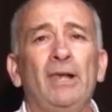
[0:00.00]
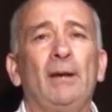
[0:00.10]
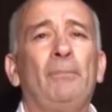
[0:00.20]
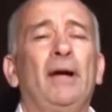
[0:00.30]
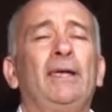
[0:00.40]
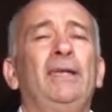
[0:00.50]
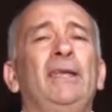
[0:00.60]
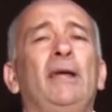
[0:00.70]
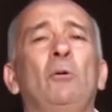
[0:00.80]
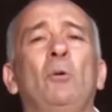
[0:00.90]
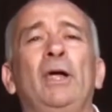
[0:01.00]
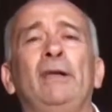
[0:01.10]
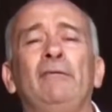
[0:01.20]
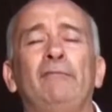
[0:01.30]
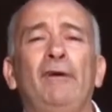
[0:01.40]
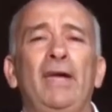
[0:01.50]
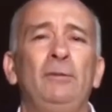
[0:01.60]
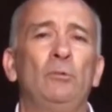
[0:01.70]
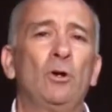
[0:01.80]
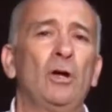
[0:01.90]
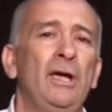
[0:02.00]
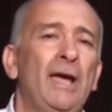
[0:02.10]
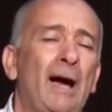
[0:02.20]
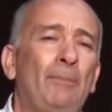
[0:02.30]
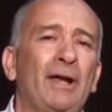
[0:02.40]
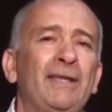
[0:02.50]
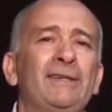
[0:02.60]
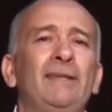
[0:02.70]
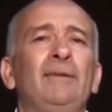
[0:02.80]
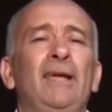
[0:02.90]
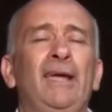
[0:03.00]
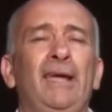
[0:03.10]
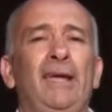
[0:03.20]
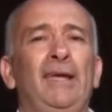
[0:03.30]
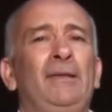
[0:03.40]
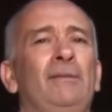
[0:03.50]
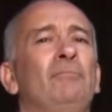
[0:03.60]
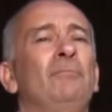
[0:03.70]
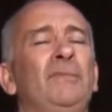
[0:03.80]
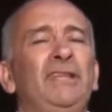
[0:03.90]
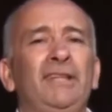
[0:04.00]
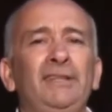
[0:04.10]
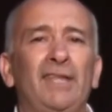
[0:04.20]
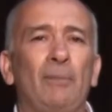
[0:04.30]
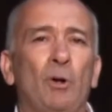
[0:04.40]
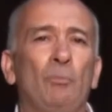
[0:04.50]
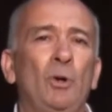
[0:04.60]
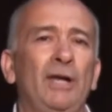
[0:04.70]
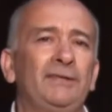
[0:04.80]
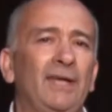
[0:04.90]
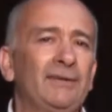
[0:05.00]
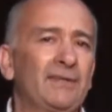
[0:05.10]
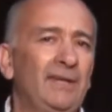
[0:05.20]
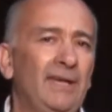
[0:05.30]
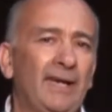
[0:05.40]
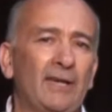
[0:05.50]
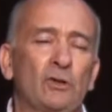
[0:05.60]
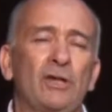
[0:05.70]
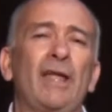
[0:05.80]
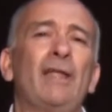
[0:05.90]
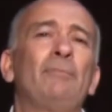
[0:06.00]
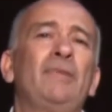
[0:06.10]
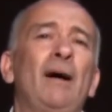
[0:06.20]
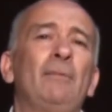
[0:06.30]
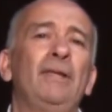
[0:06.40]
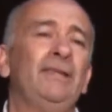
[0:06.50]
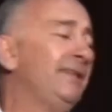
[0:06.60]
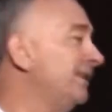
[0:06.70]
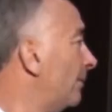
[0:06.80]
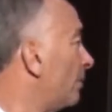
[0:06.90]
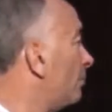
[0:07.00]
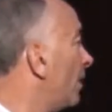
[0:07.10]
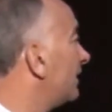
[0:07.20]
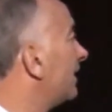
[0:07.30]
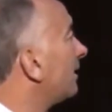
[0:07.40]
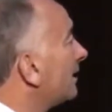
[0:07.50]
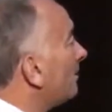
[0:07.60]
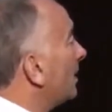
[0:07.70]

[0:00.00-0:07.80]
en la página o en Facebook, aparecen eh, distintas propuestas que son adaptables, distintas propuestas, la